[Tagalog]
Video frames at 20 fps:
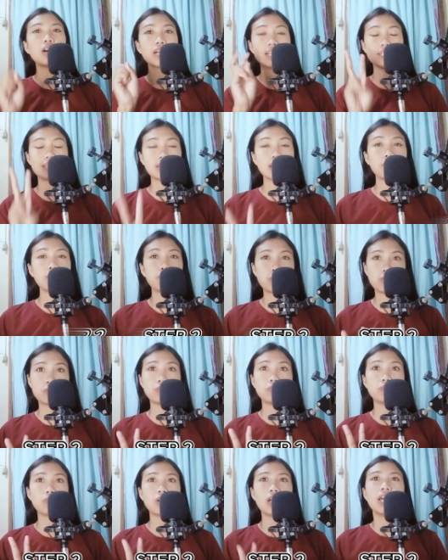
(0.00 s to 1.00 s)
Okay, step
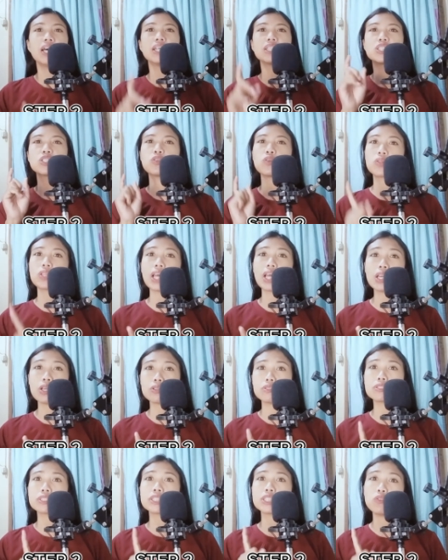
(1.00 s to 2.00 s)
2.
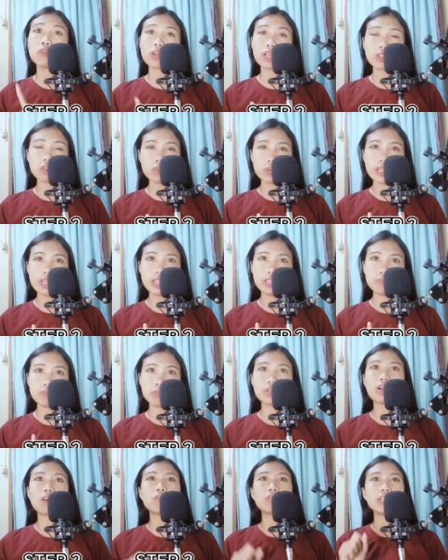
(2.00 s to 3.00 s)
siguraduhin
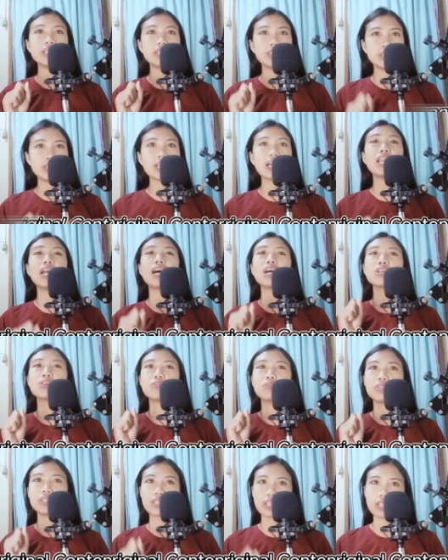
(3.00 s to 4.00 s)
mo na original
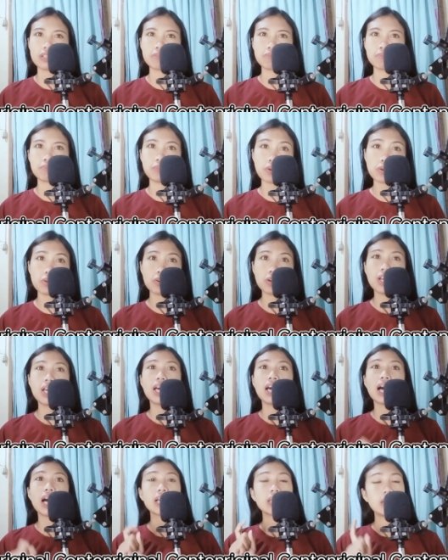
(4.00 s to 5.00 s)
ang content mo,
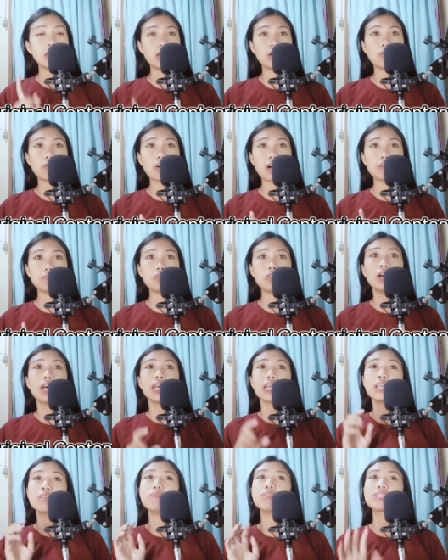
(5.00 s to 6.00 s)
ang ginawa mo.
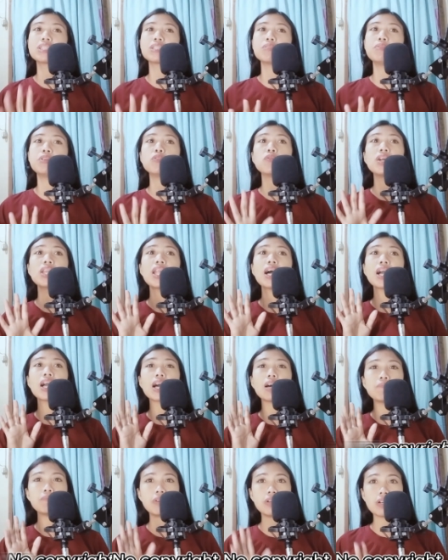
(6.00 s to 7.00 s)
Ibig sabihin,
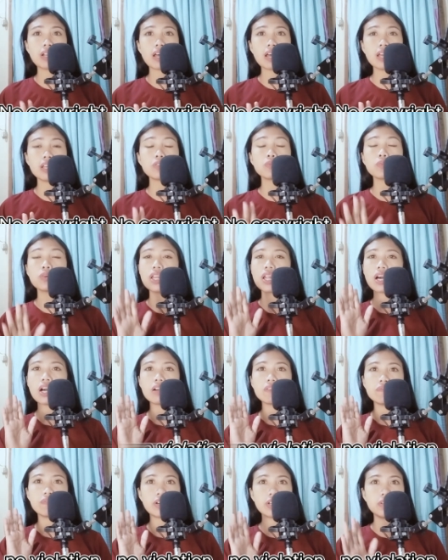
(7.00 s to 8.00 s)
walang copyright,
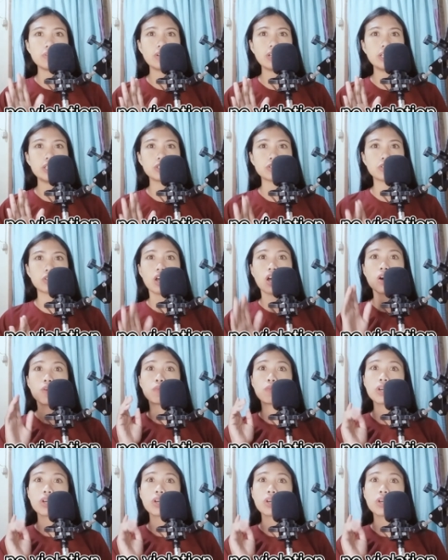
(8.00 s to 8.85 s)
walang violation.